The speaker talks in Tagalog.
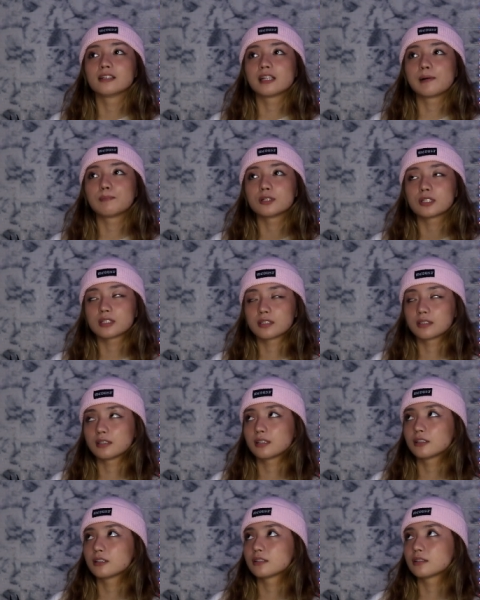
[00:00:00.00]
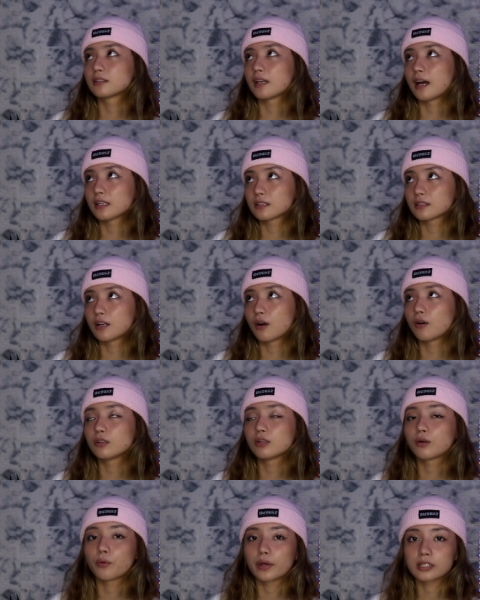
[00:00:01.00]
Tapos nag-ask
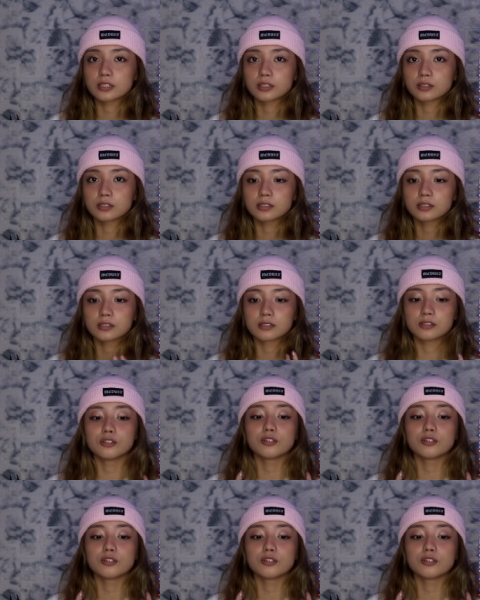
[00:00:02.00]
ako ng questions.